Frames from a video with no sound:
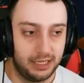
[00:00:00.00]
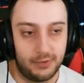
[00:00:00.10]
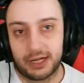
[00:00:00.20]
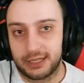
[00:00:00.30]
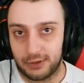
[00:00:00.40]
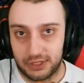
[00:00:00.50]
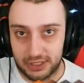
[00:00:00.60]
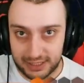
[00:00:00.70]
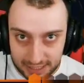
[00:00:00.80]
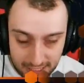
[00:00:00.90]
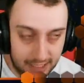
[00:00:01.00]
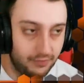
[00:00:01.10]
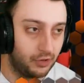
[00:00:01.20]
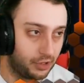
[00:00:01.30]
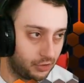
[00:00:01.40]
Il mio caso è C6,
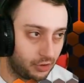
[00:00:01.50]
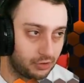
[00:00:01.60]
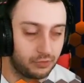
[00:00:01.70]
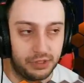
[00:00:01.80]
ve lo ricordo,